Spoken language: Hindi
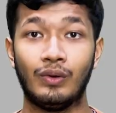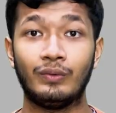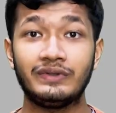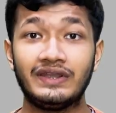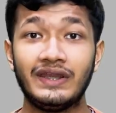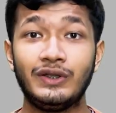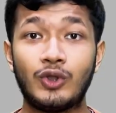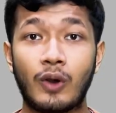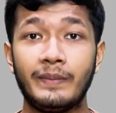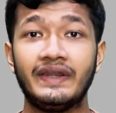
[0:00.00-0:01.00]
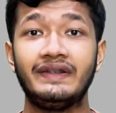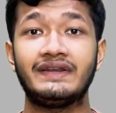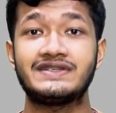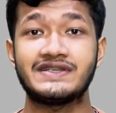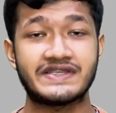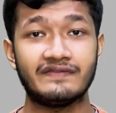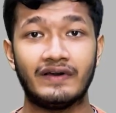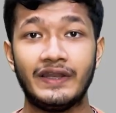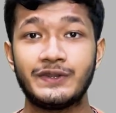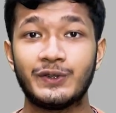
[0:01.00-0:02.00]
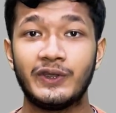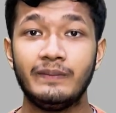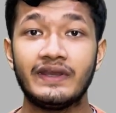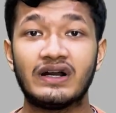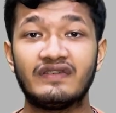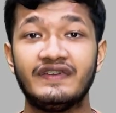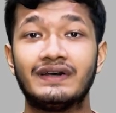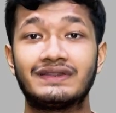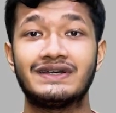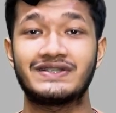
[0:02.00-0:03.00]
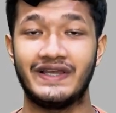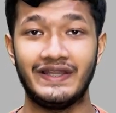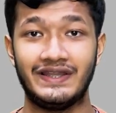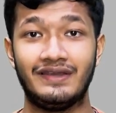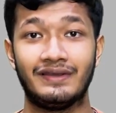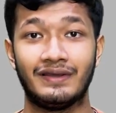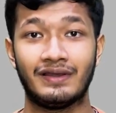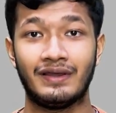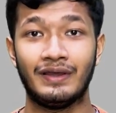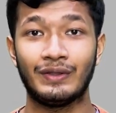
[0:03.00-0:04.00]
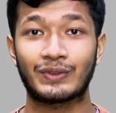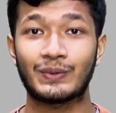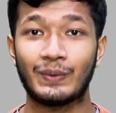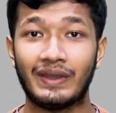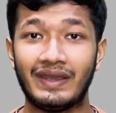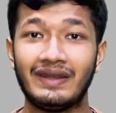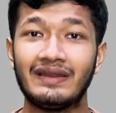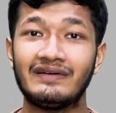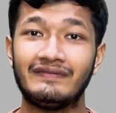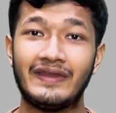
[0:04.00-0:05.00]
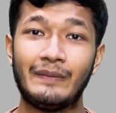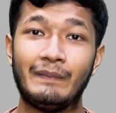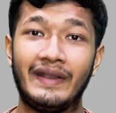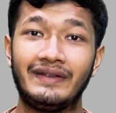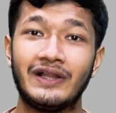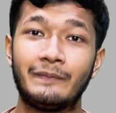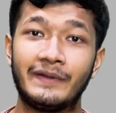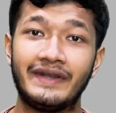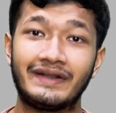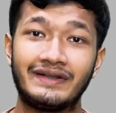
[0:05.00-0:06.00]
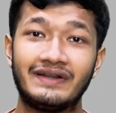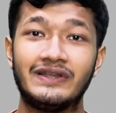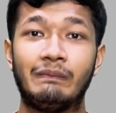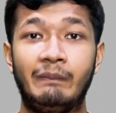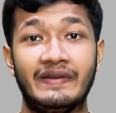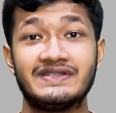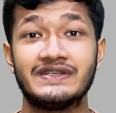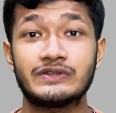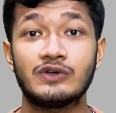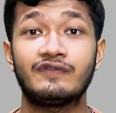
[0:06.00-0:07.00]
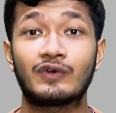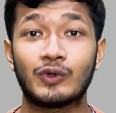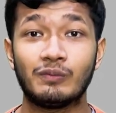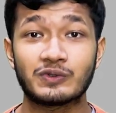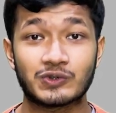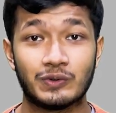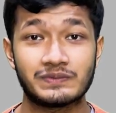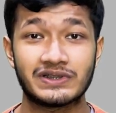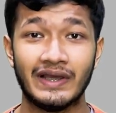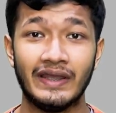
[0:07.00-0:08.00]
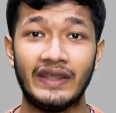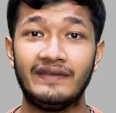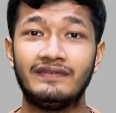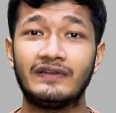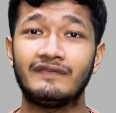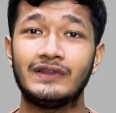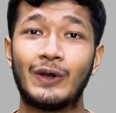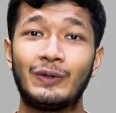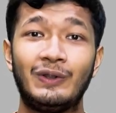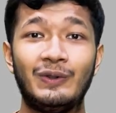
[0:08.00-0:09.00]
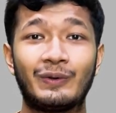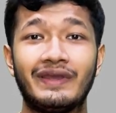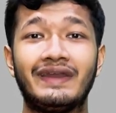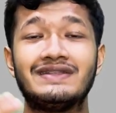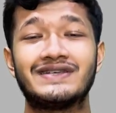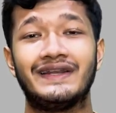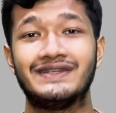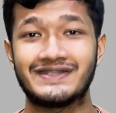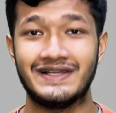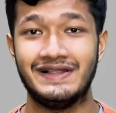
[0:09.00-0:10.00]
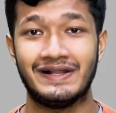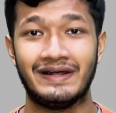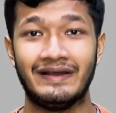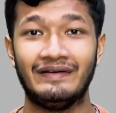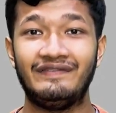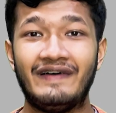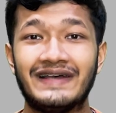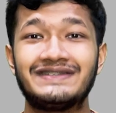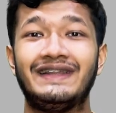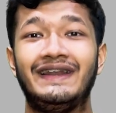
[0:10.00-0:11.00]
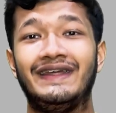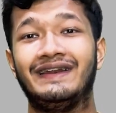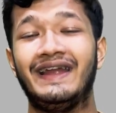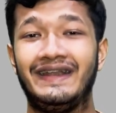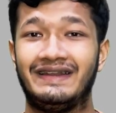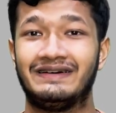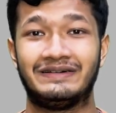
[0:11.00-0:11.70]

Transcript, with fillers: उनकी डोमिनेंट रिसेसिव वाली थ्योरी भी काफ़ी हद तक सही थी तो इन अ वे मेंडल प्रिडिक्टेड द प्रेजेंस ऑफ क्रोमोसोम्स इवन विदाउट लुकिंग साइड द सेल फैसिनेटिंग राइट